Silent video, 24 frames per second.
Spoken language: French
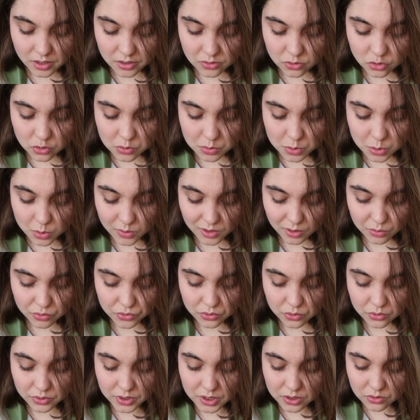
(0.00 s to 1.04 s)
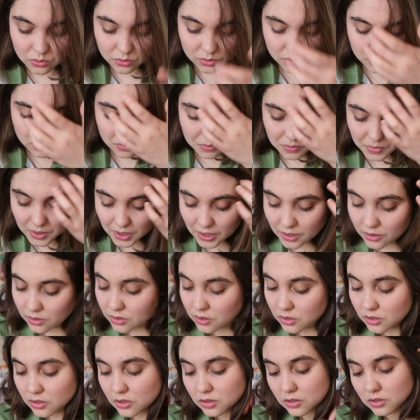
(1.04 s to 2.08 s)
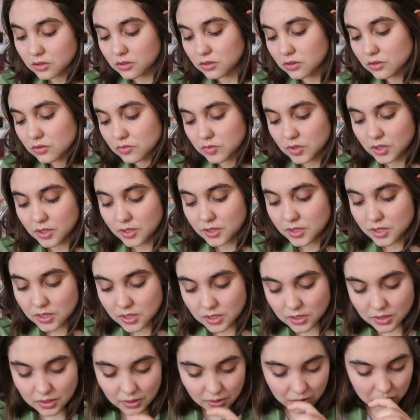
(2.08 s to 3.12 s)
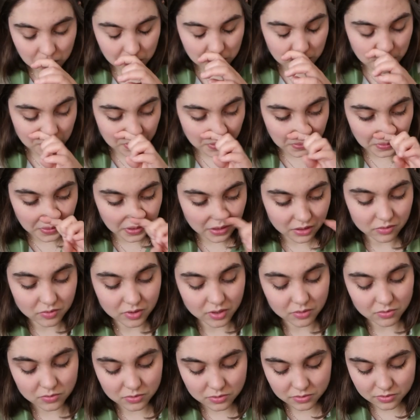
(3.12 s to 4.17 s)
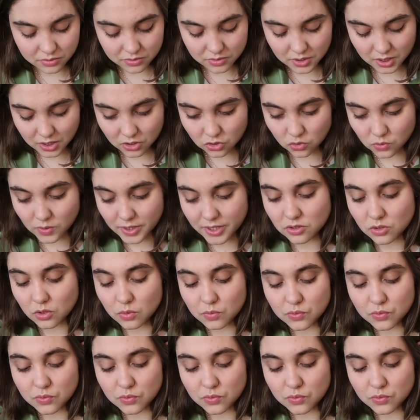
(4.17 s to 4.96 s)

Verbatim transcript: et je me souviens plus trop des autres mais euh, voilà c'était très cool et vraiment euh, très chouette.